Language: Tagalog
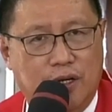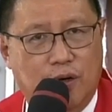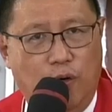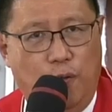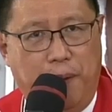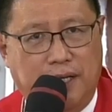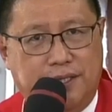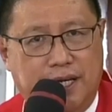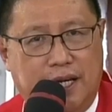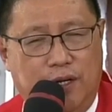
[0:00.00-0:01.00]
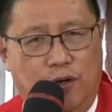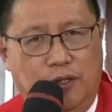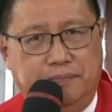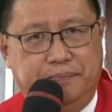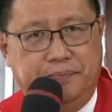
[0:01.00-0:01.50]
upang sa
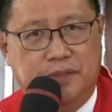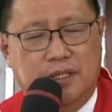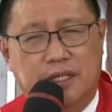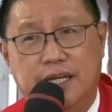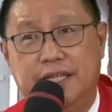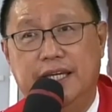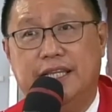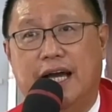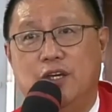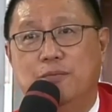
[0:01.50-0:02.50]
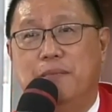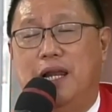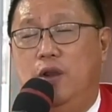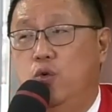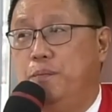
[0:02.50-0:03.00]
ganon hindi tayo
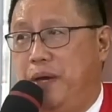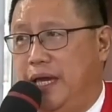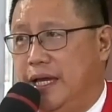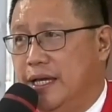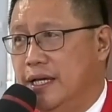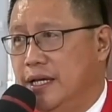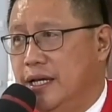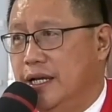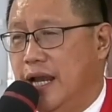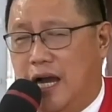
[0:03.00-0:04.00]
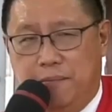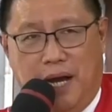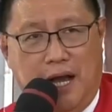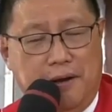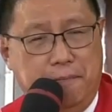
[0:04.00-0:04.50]
malupig ng
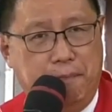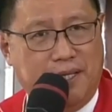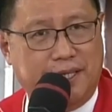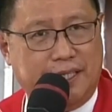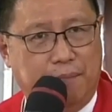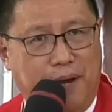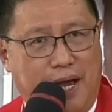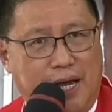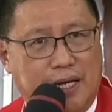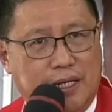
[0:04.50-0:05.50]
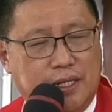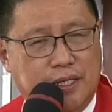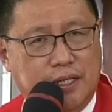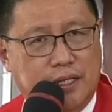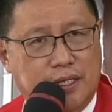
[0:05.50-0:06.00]
mga masasama
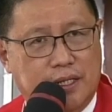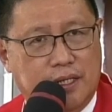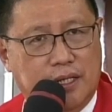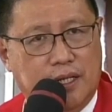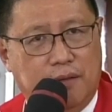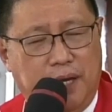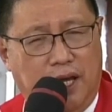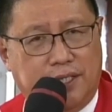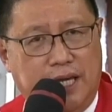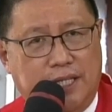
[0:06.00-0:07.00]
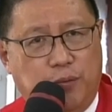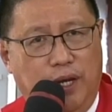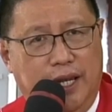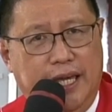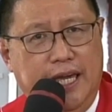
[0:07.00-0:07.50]
Because as
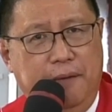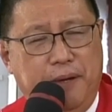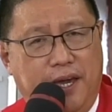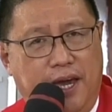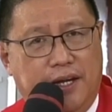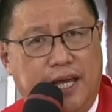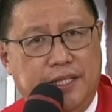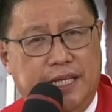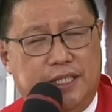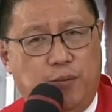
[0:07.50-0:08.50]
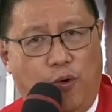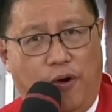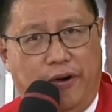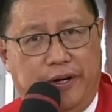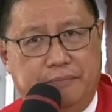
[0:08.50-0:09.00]
we live here in this
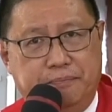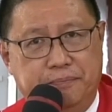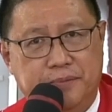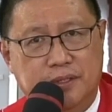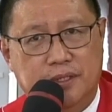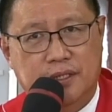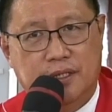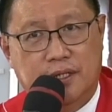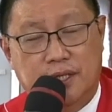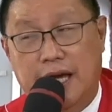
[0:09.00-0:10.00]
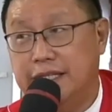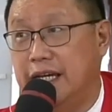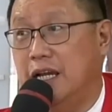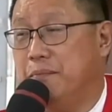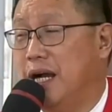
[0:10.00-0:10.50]
world,
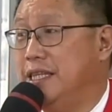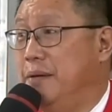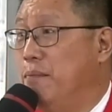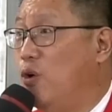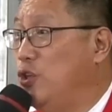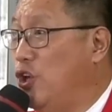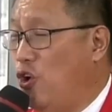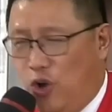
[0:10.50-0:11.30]
nadyan ang mga demonyo.